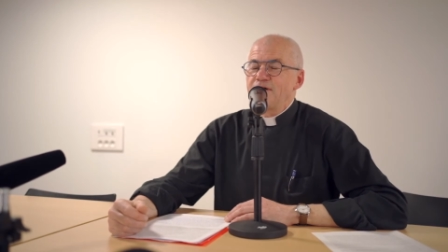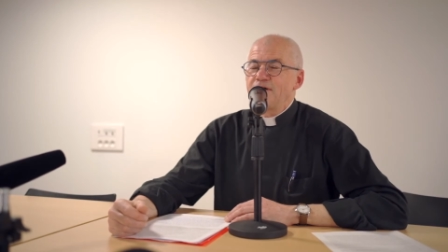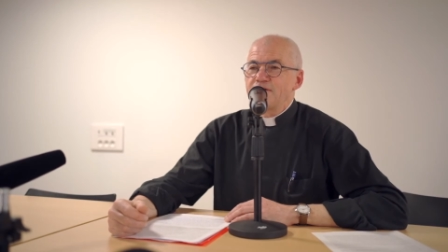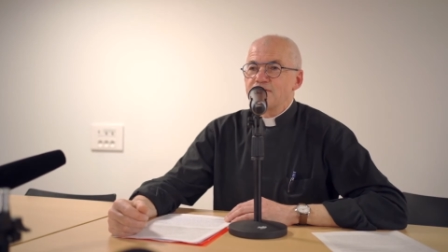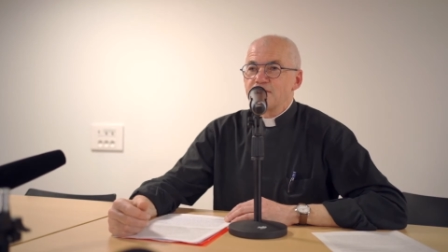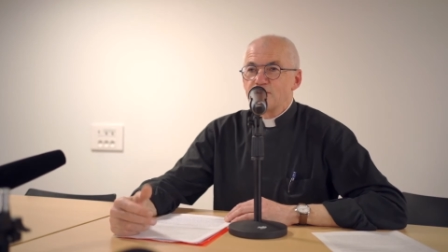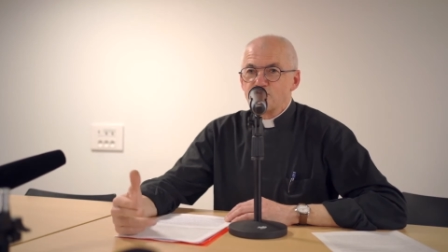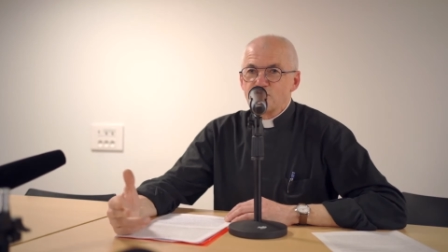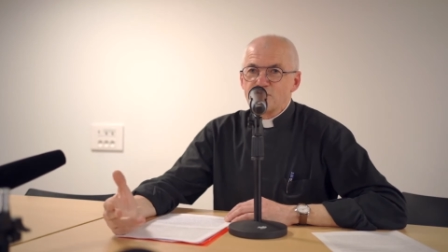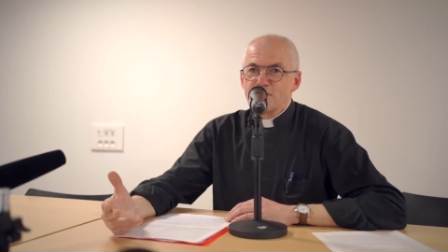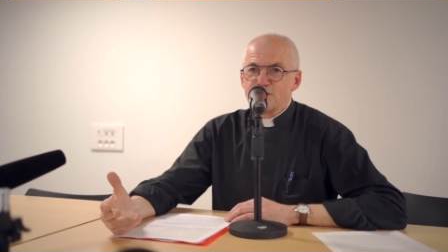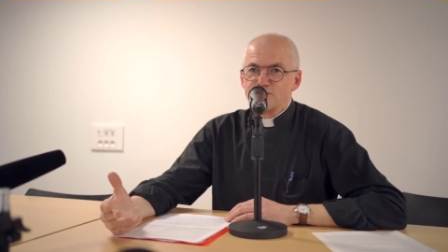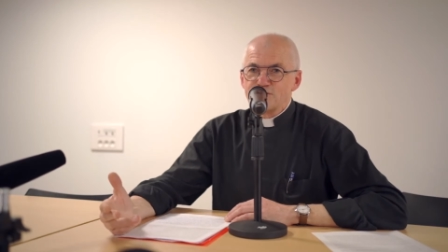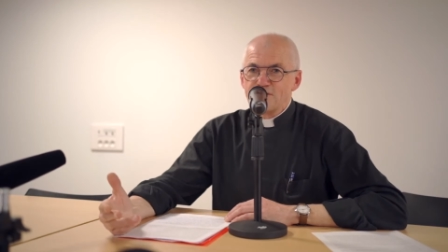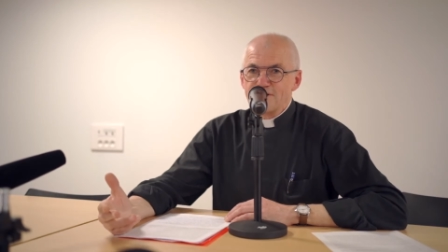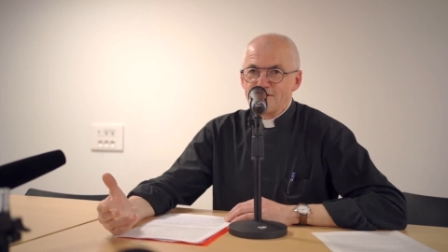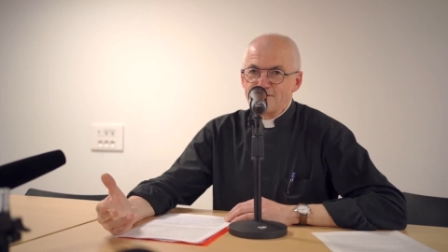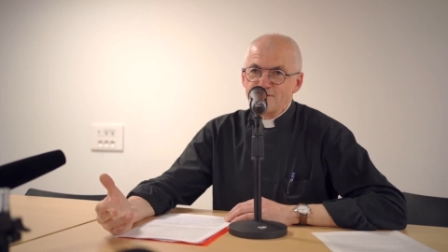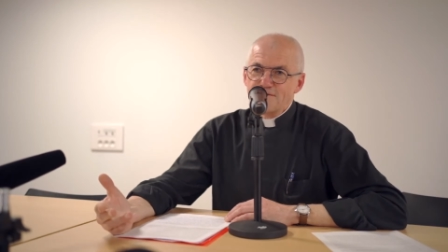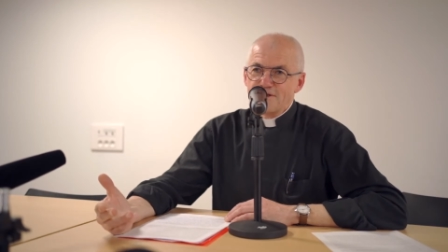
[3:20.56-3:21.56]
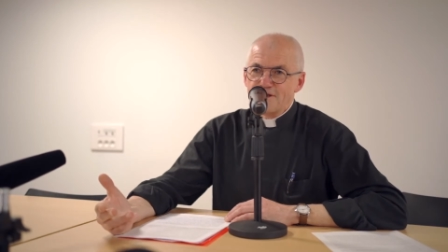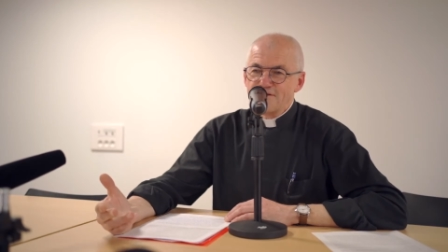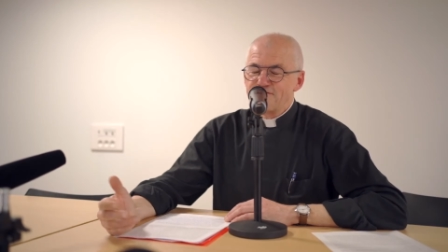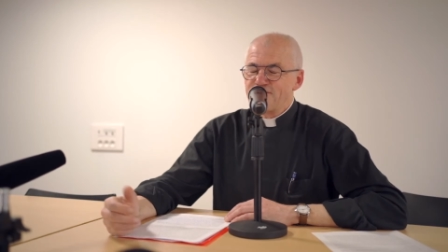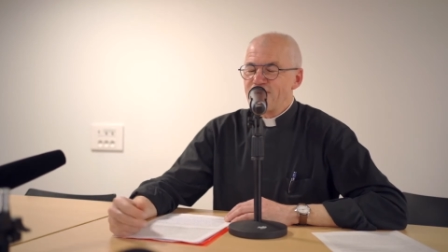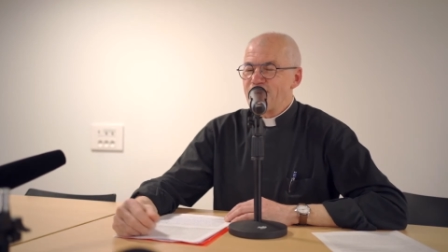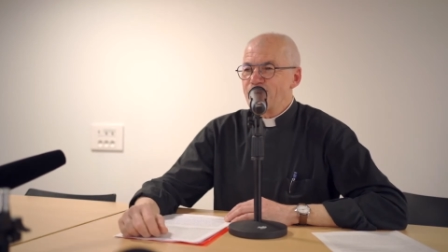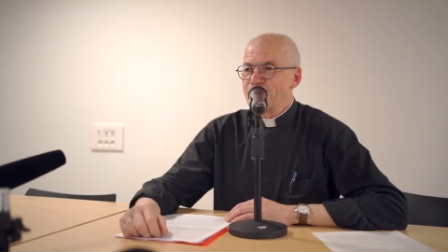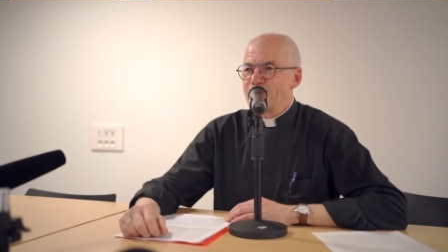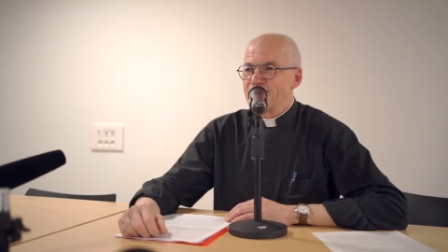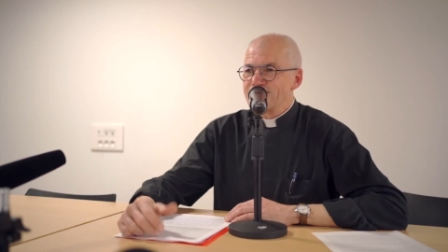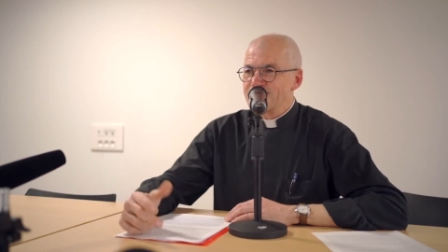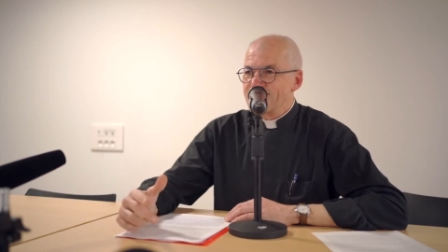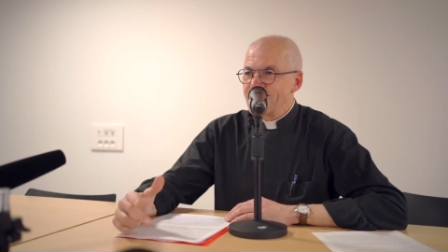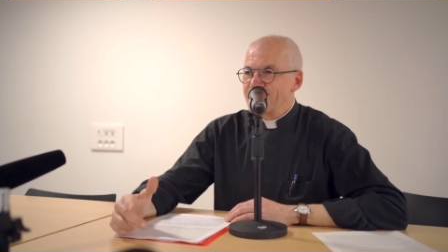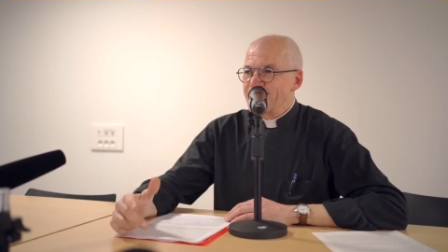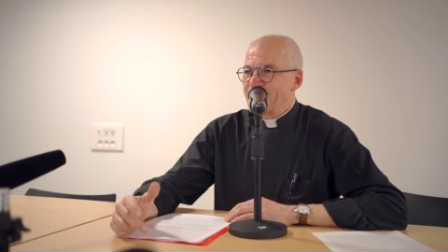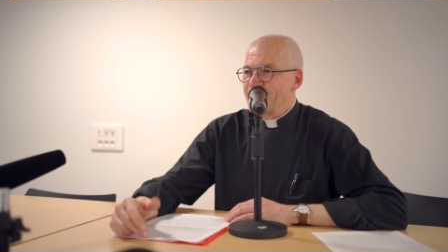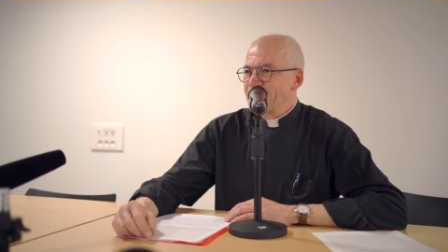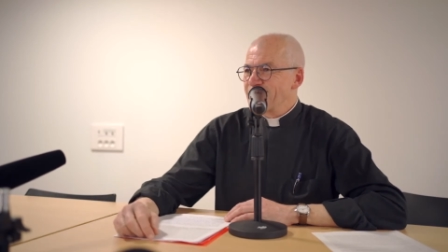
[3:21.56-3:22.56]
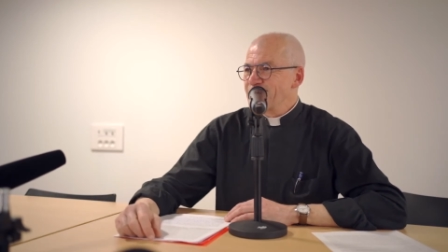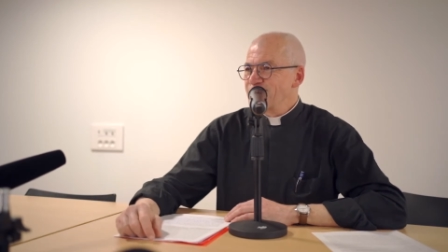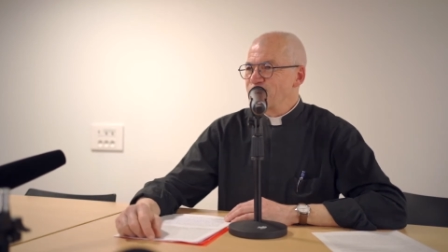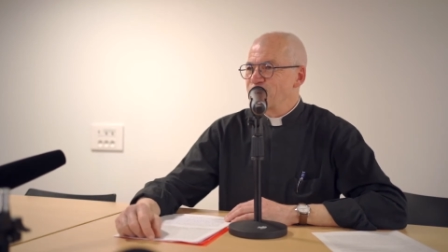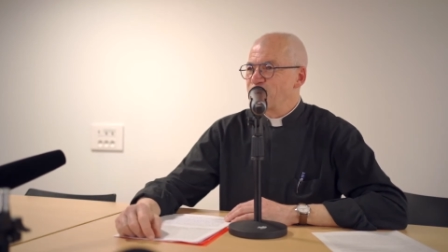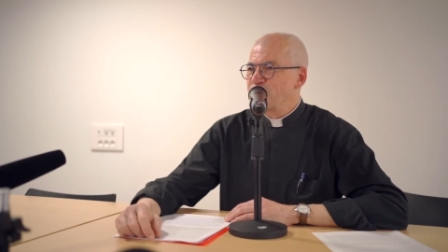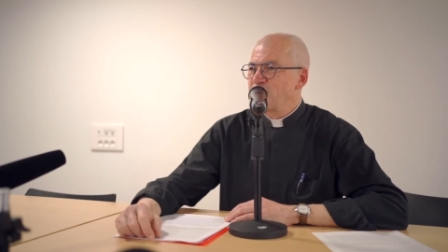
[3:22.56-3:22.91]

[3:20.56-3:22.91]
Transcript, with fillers: C'est le nom de, la, euh, de cette femme, hein, Delia.